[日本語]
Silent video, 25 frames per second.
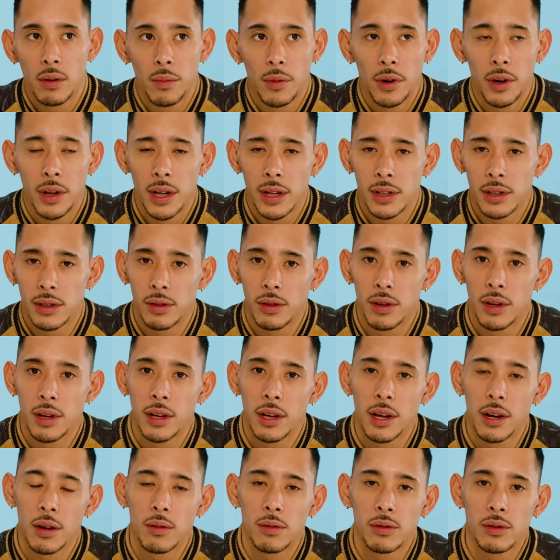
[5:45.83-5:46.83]
思い出す時
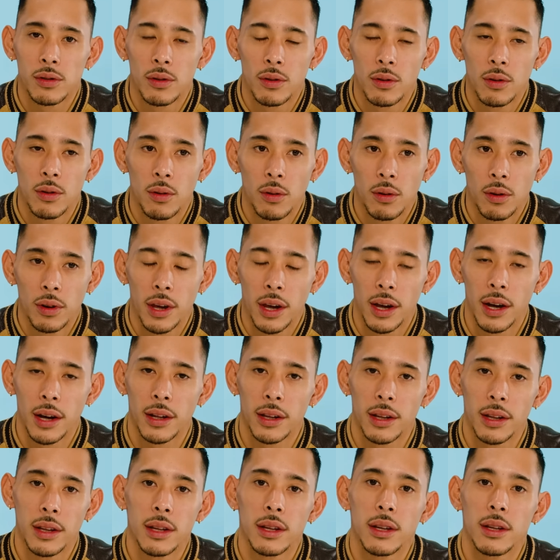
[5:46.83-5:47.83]
に結構その光景
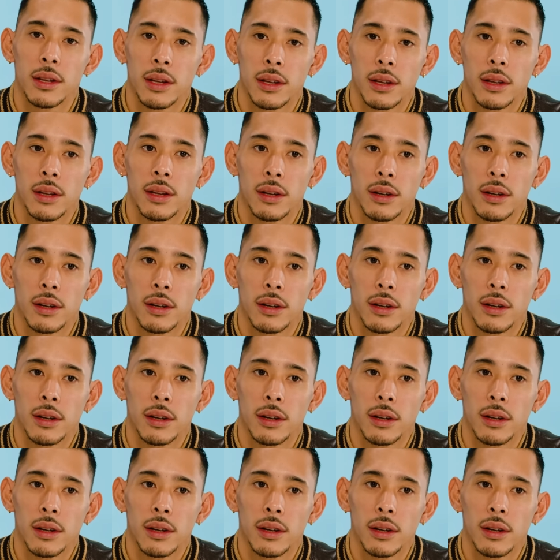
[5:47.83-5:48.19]
が出てきて